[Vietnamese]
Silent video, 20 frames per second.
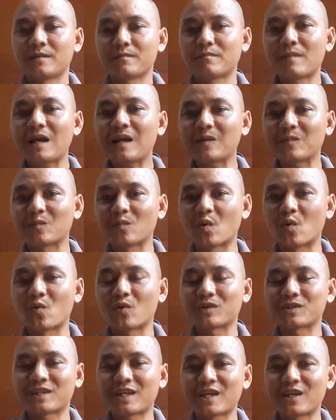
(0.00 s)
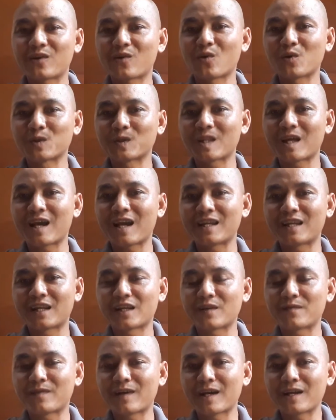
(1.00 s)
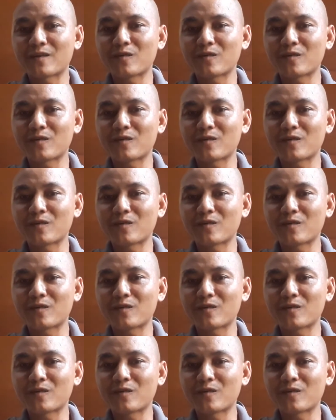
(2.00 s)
bắt buộc xe con tay là nó phải